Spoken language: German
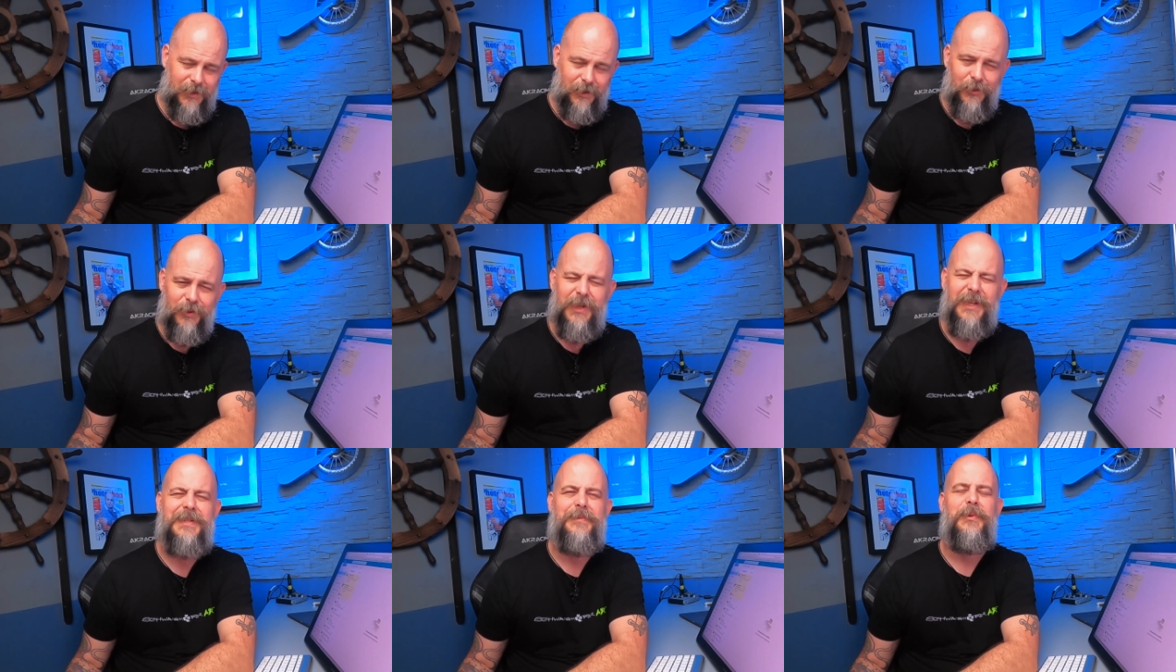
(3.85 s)

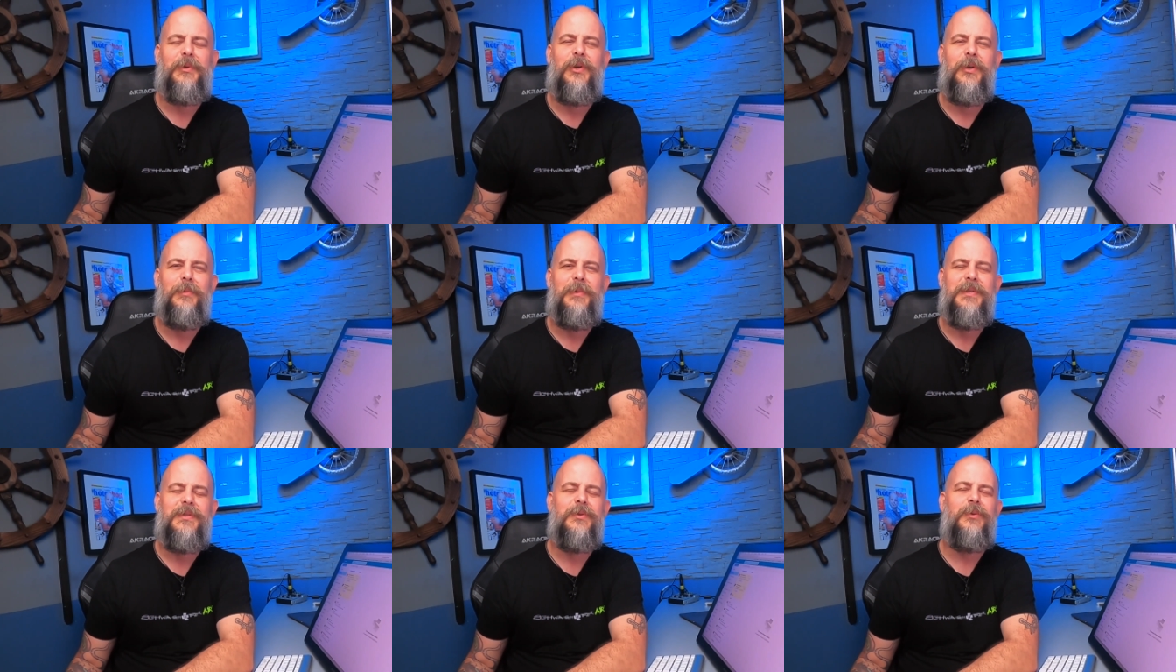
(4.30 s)
Hallo und herzlich
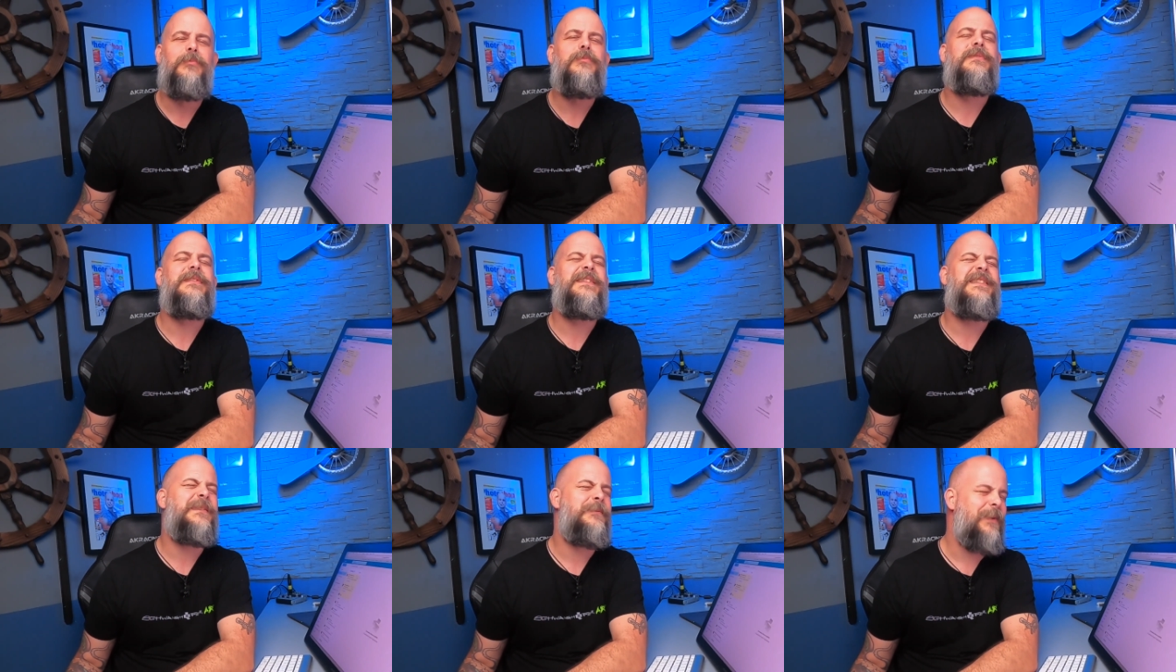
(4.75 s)
willkommen
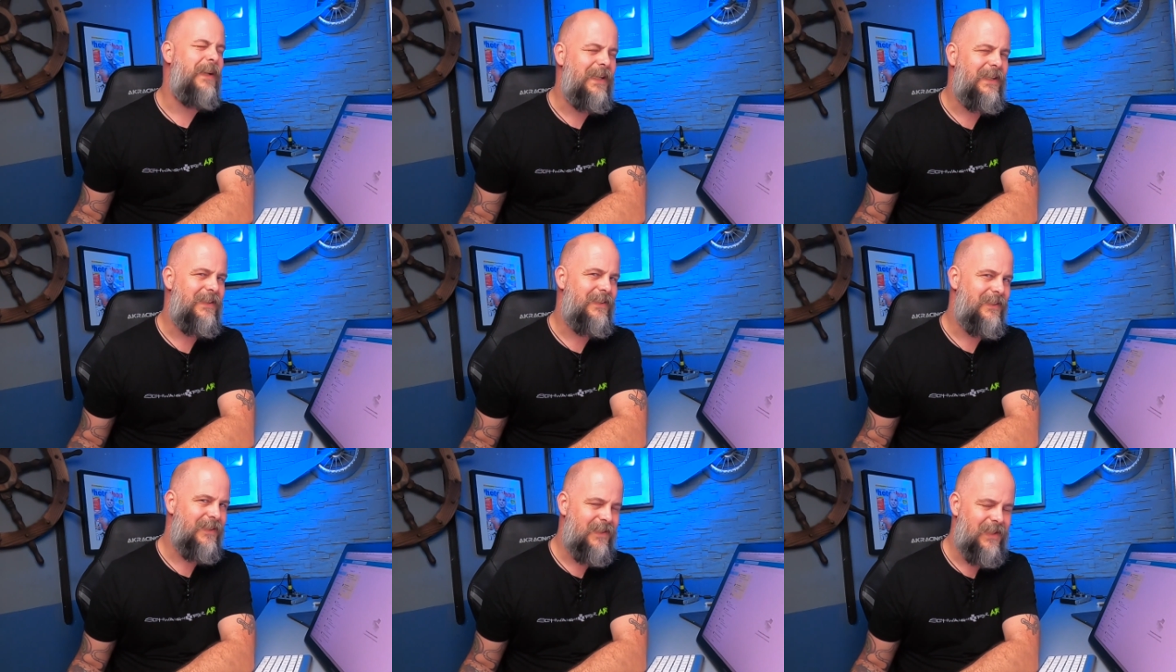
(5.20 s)
zum
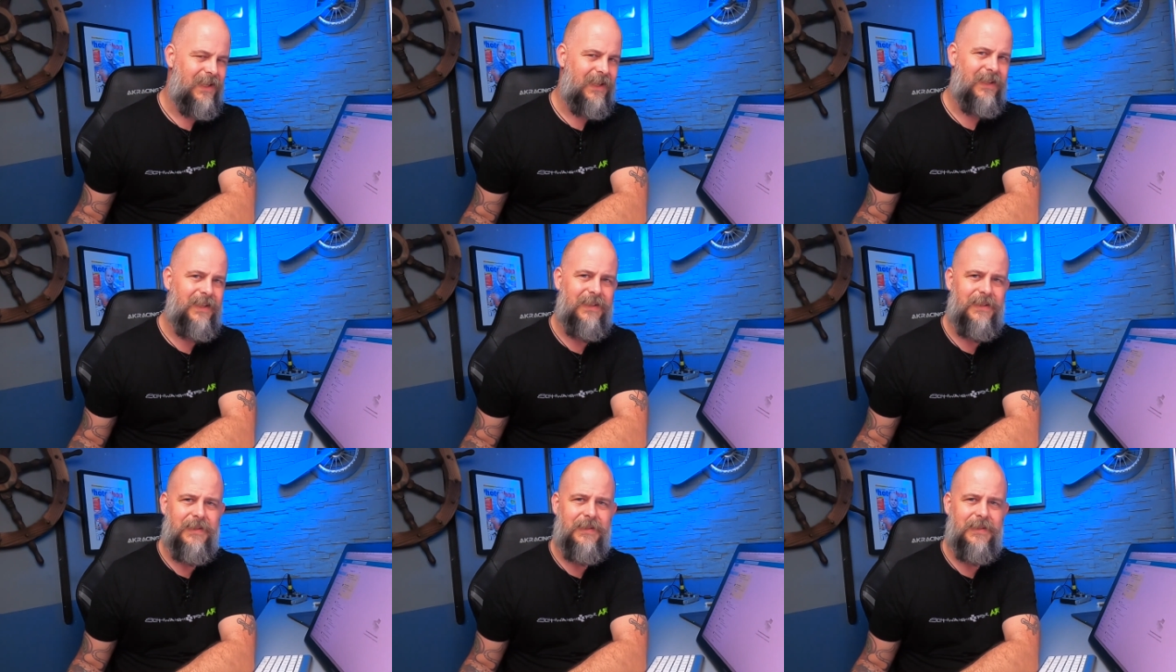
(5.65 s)
zweiten Teil